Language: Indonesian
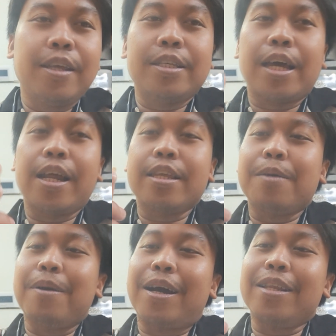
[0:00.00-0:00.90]
Ini ya.
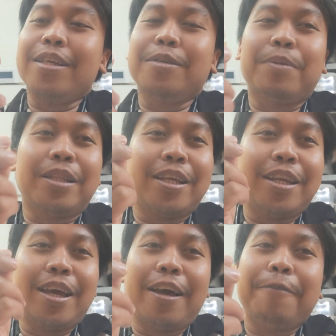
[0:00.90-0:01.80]
caranya makannya seperti
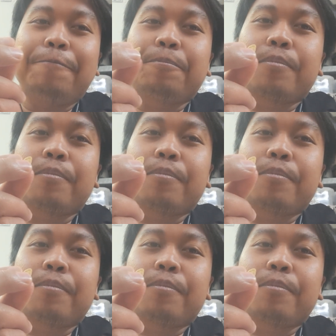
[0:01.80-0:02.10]
ini ya.